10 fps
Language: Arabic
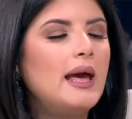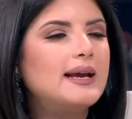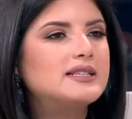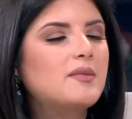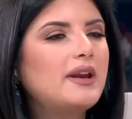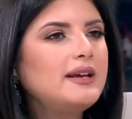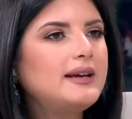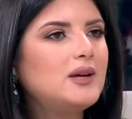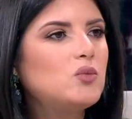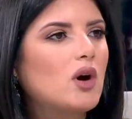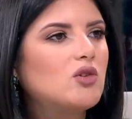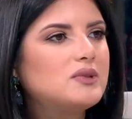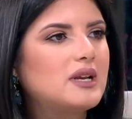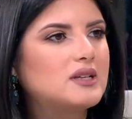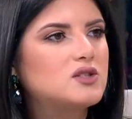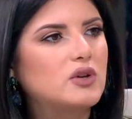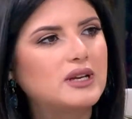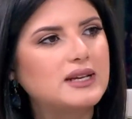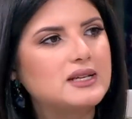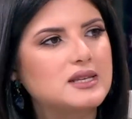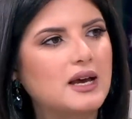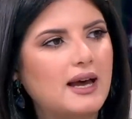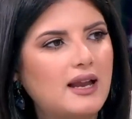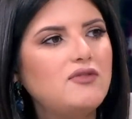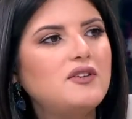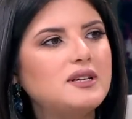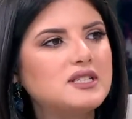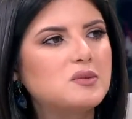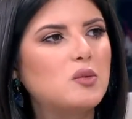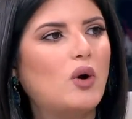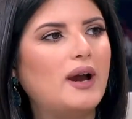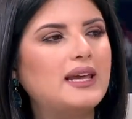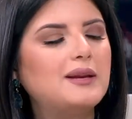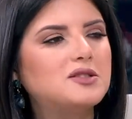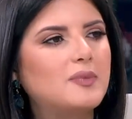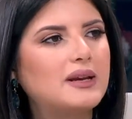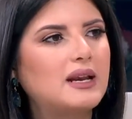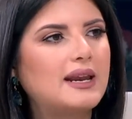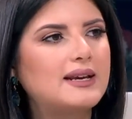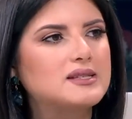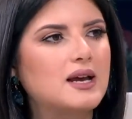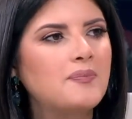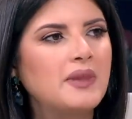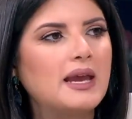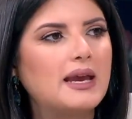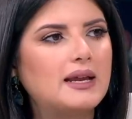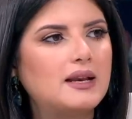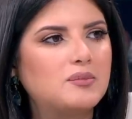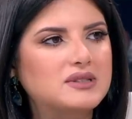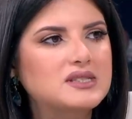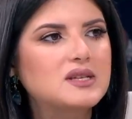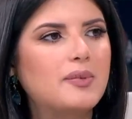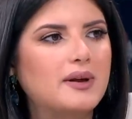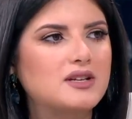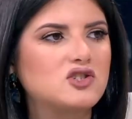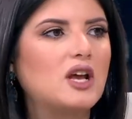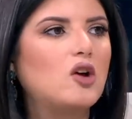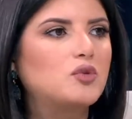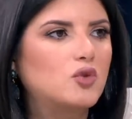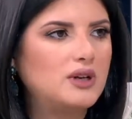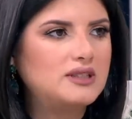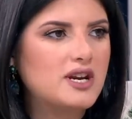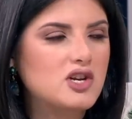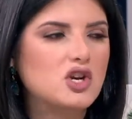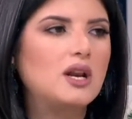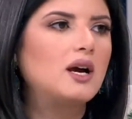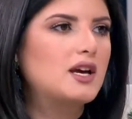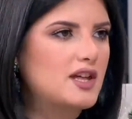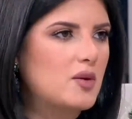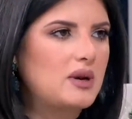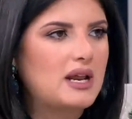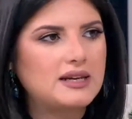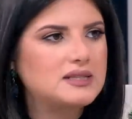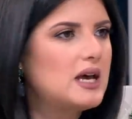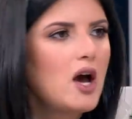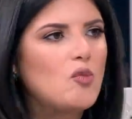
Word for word: اذا بدنا نحكي عن مقاومه الانسولين اذا هل في نسبه معينه بتبين لنا اذا بتصيب الرجال او بتكون عند الرجال اكثر من النساء او